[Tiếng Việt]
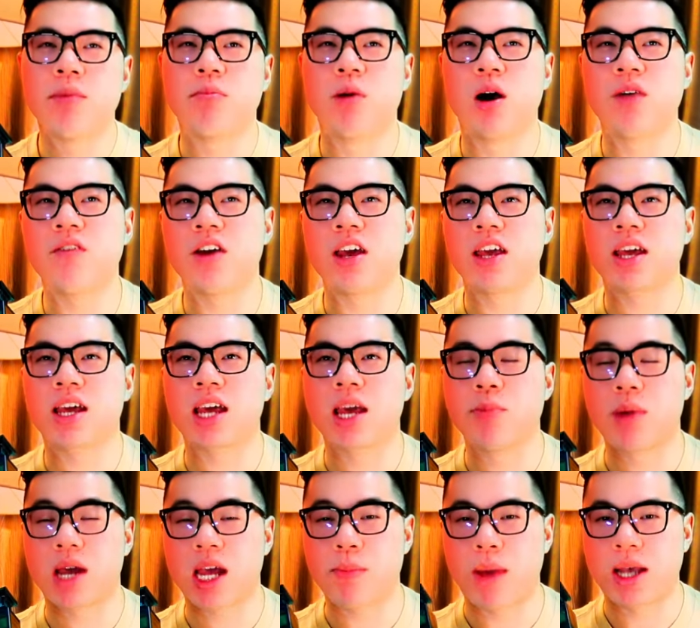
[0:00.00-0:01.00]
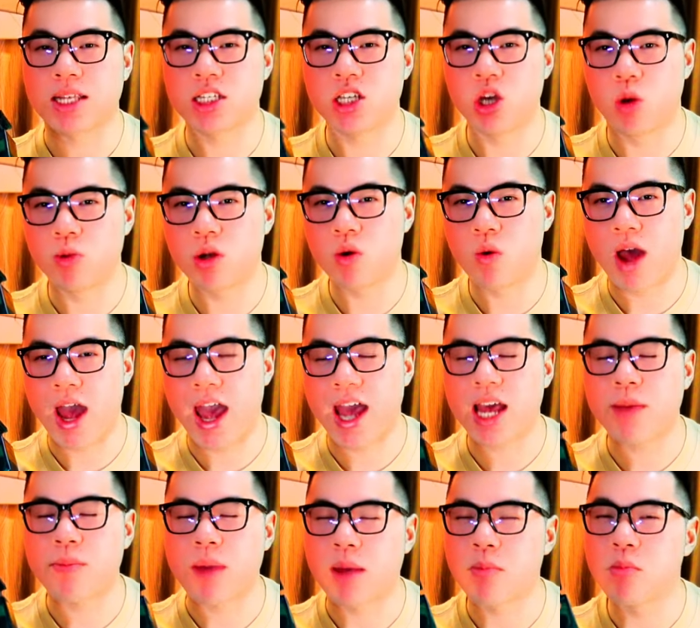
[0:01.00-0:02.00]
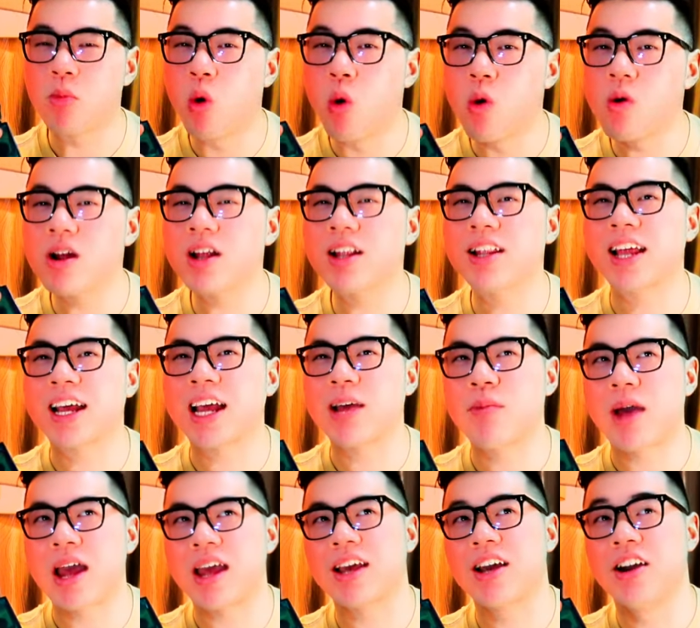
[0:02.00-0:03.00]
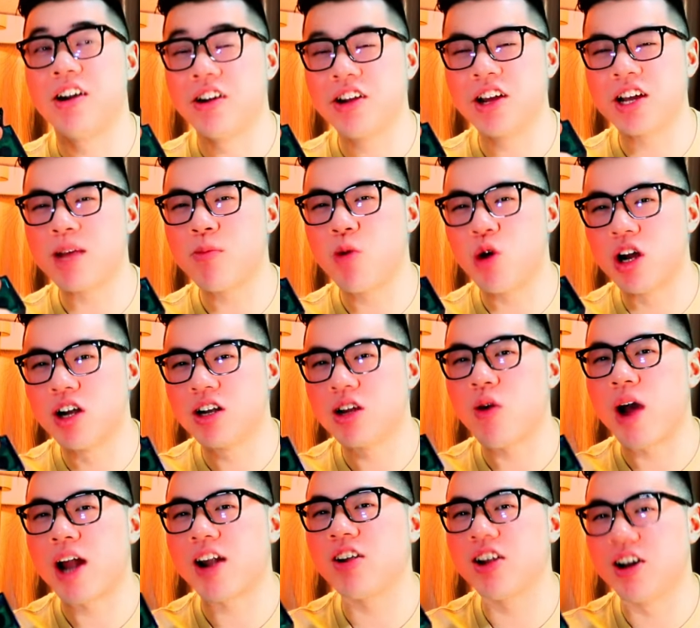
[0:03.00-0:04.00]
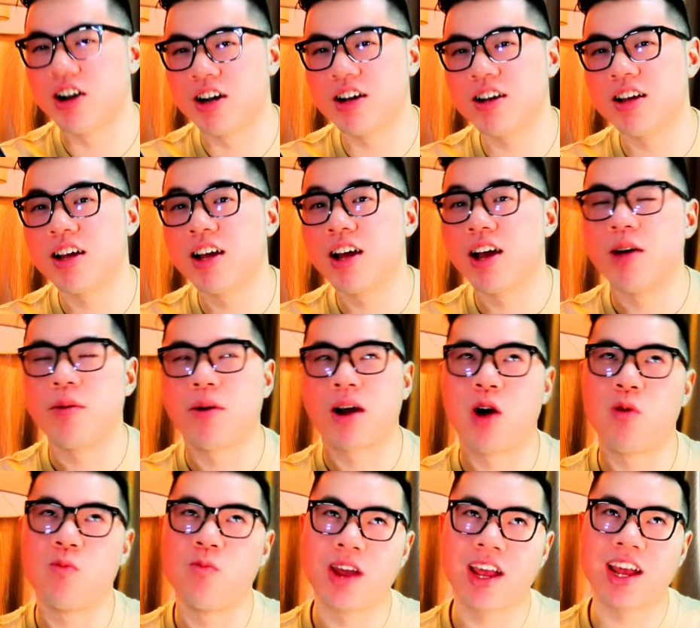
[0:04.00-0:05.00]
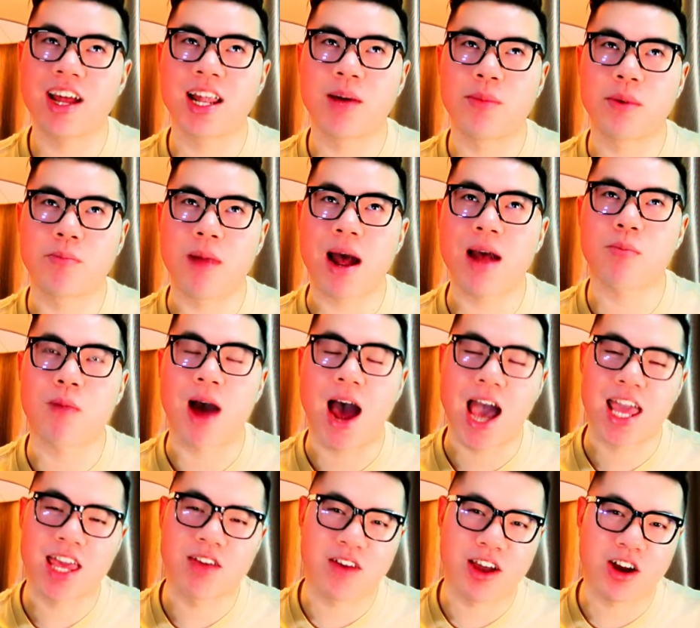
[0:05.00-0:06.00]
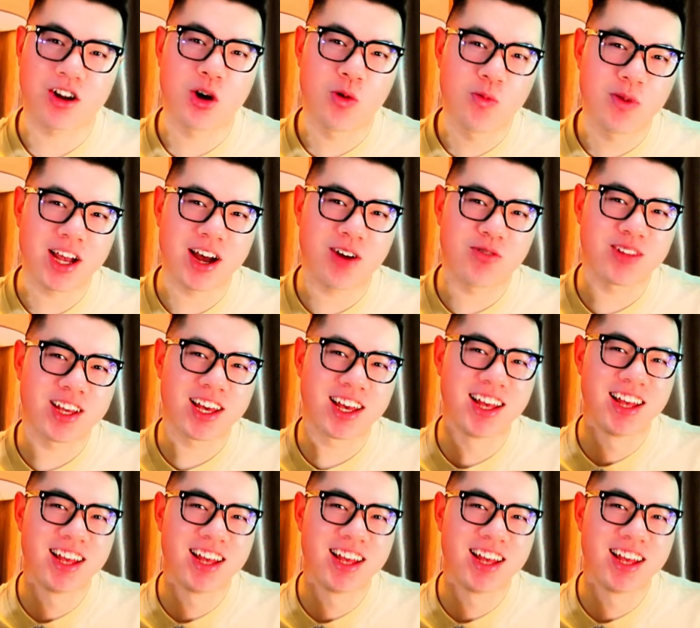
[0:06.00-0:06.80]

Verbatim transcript: bởi vì khi mà các bạn sử dụng nước hoa các bạn muốn là các bạn ngửi được cái mùi hương nước hoa đó nữa không biết là mình bắt bài như vậy có đúng hay không nha